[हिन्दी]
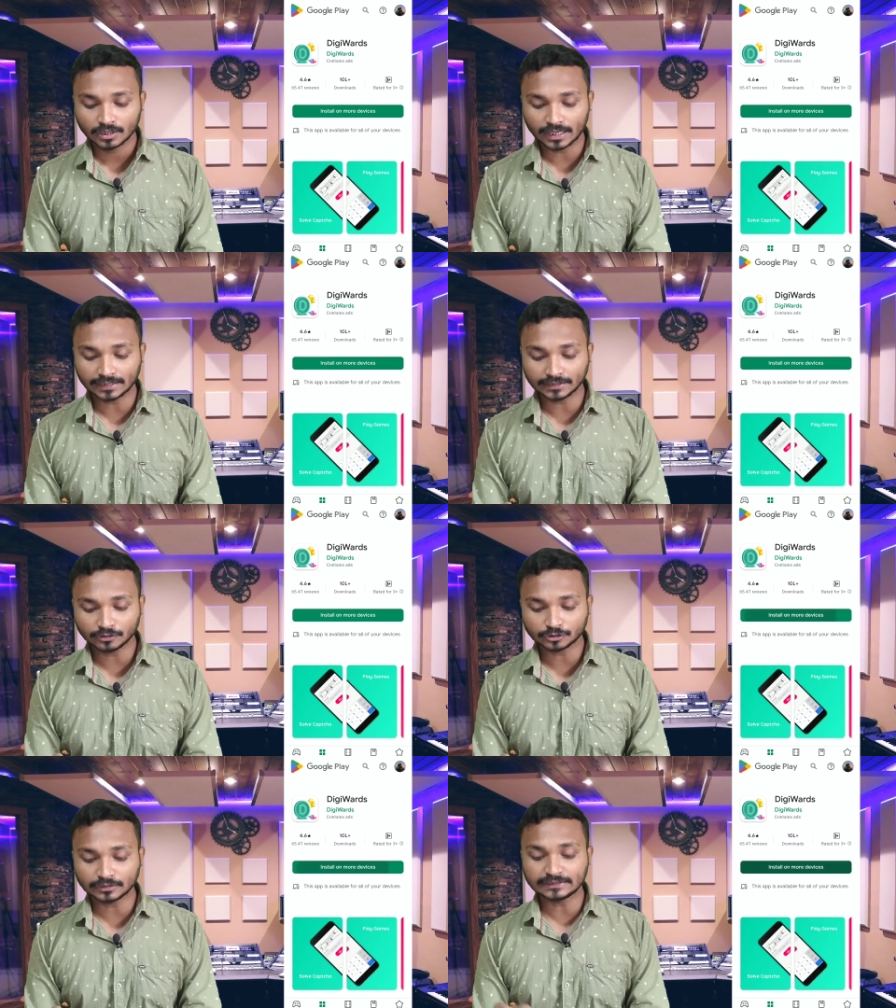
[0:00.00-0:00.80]
करके
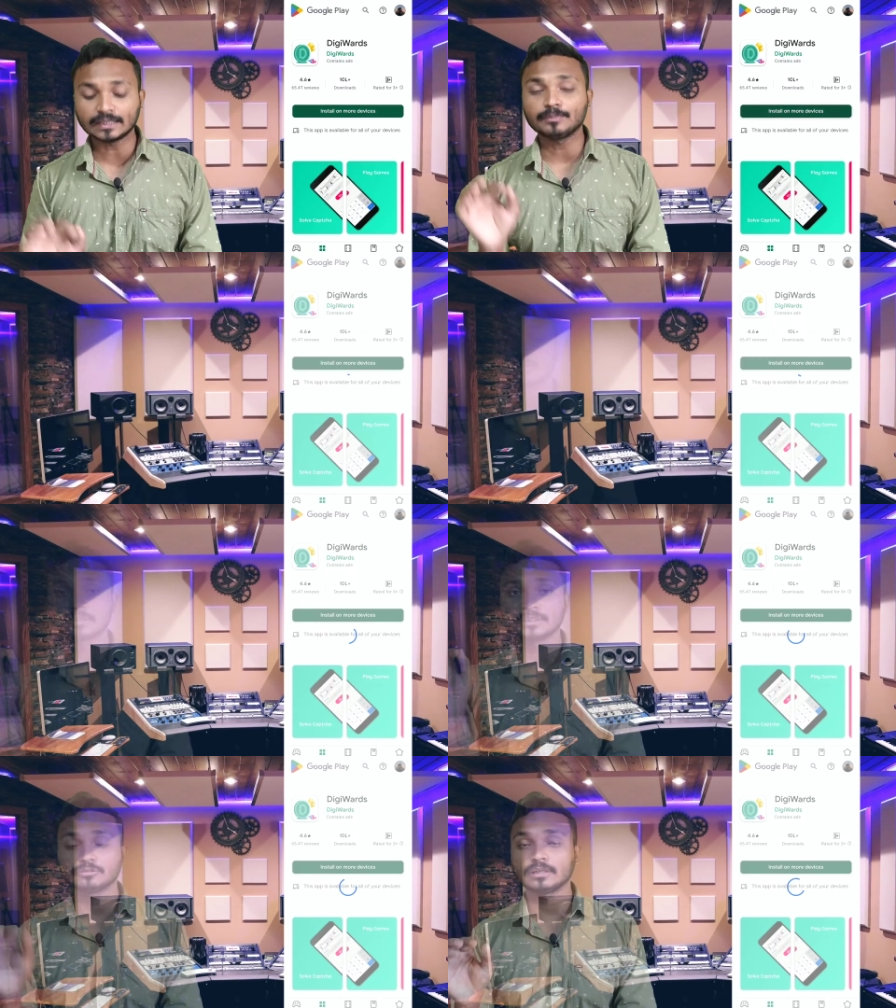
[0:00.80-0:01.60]
दोस्तों इस प्ले
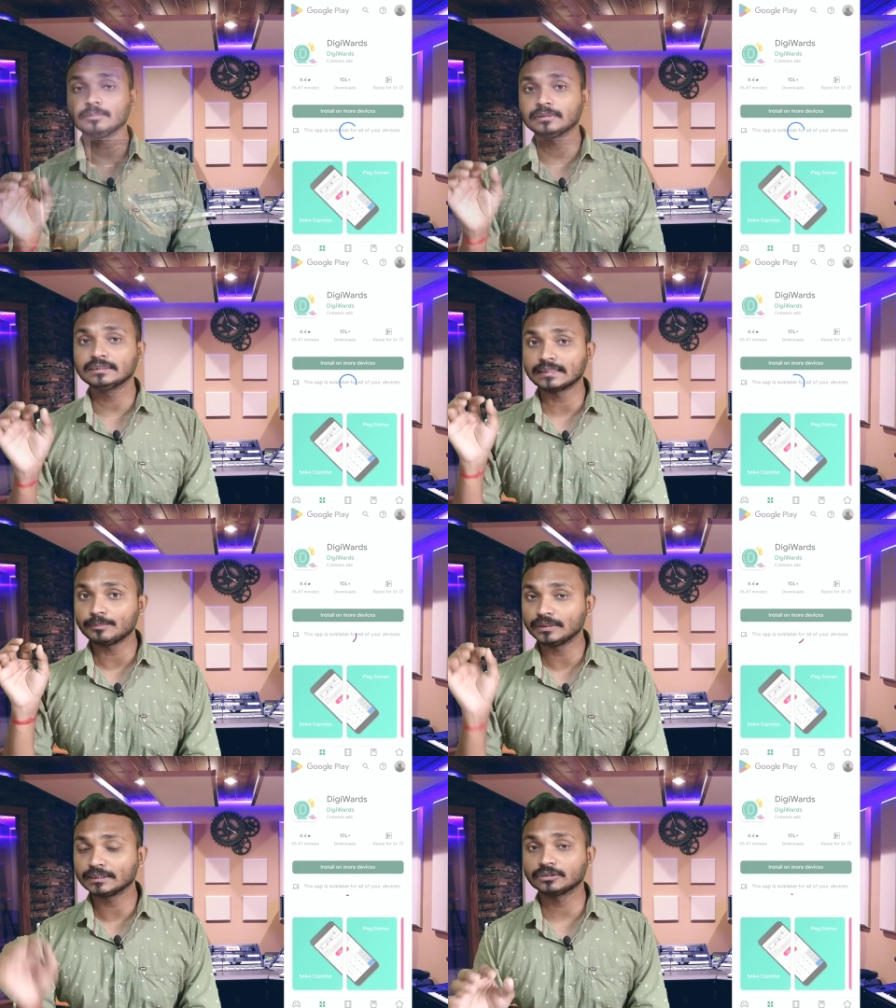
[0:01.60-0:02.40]
स्टोर के थ्रू आप इस
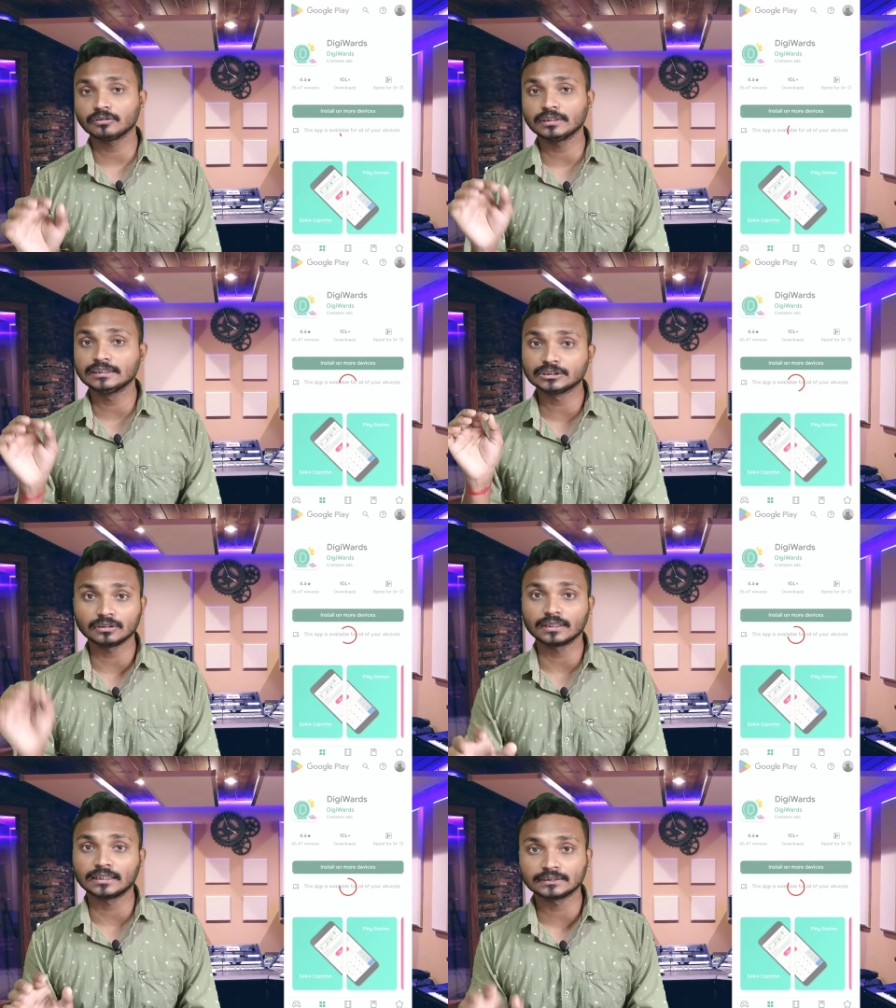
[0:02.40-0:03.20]
एप्लीकेशन को
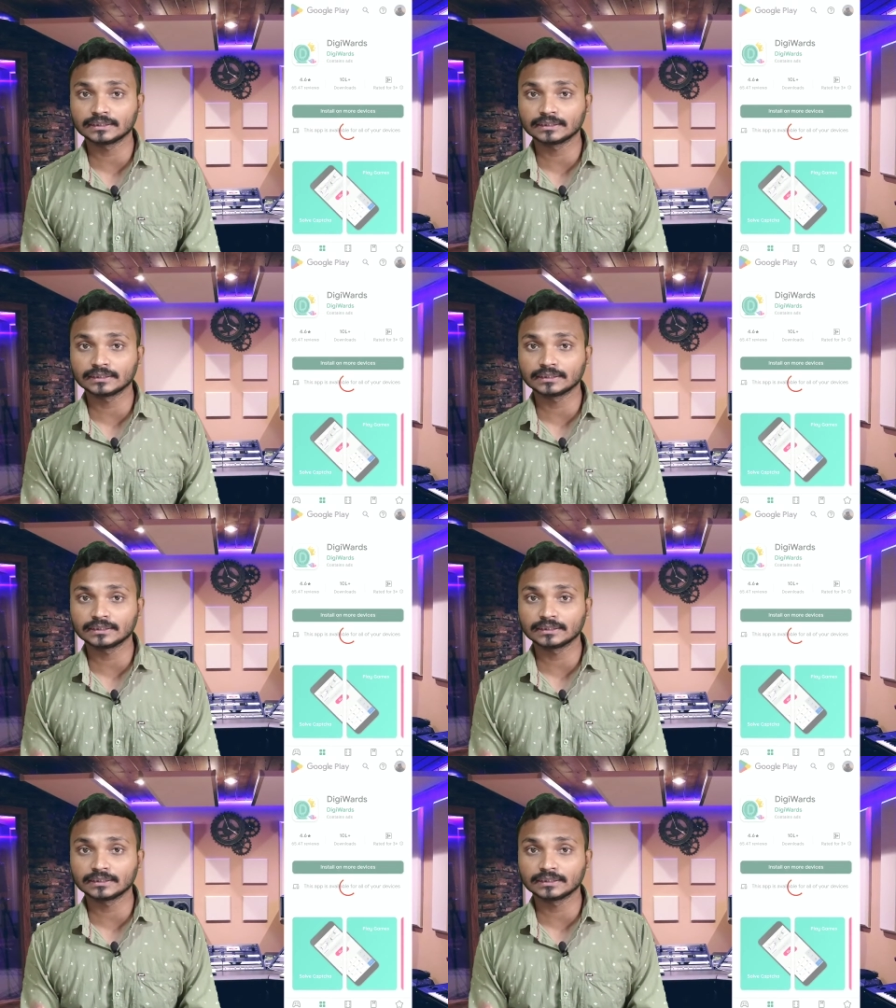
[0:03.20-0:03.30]
इंस्टॉल कर